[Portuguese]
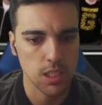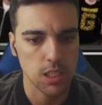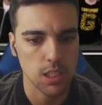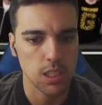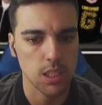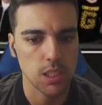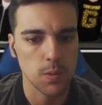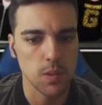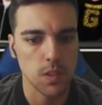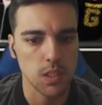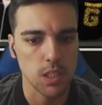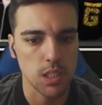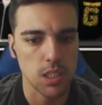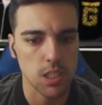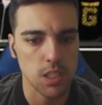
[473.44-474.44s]
Anda,
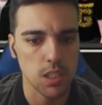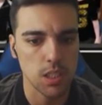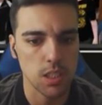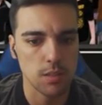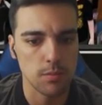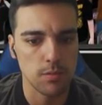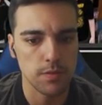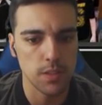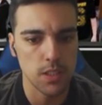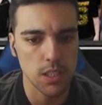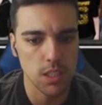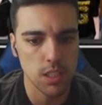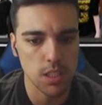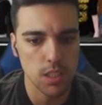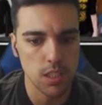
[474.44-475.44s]
calma. Anda com essa cena,
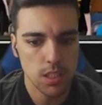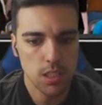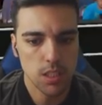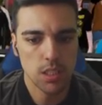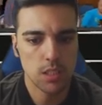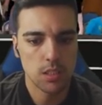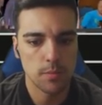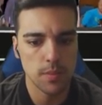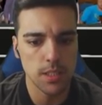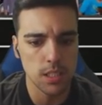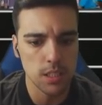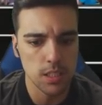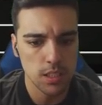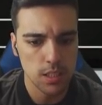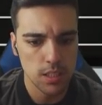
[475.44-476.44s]

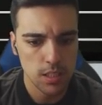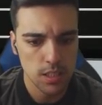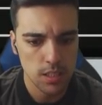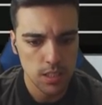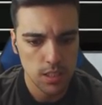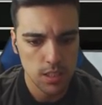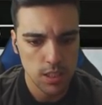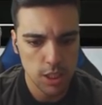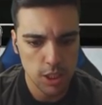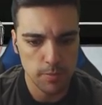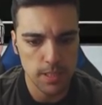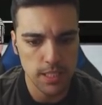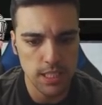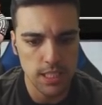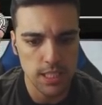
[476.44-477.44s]
Toma.
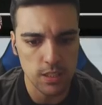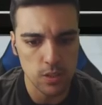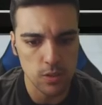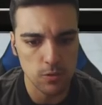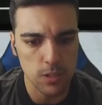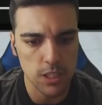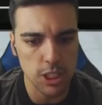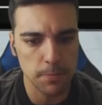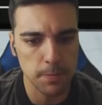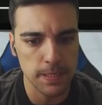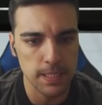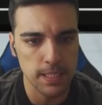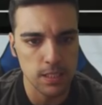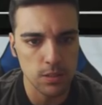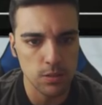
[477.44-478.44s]
Queres brincar, tu? Queres
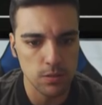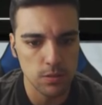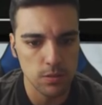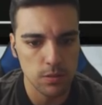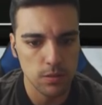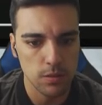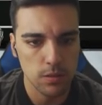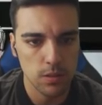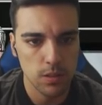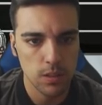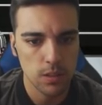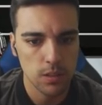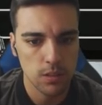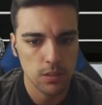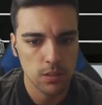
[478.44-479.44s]
brincar, tu?
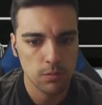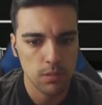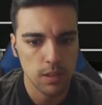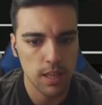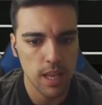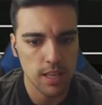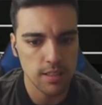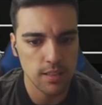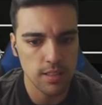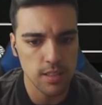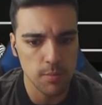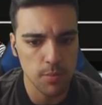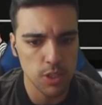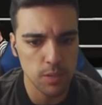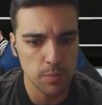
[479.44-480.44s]
Alexa,
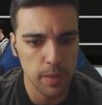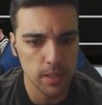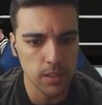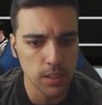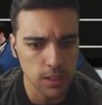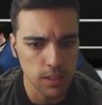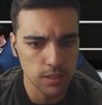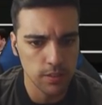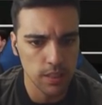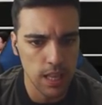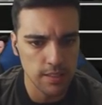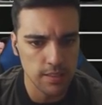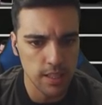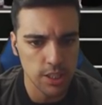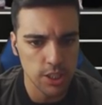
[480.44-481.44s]
tens alguma coisa para ele? Vê
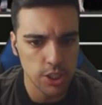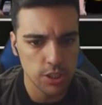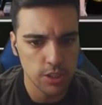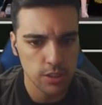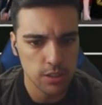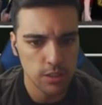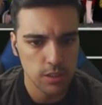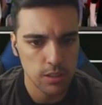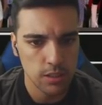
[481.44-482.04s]
lá se tens.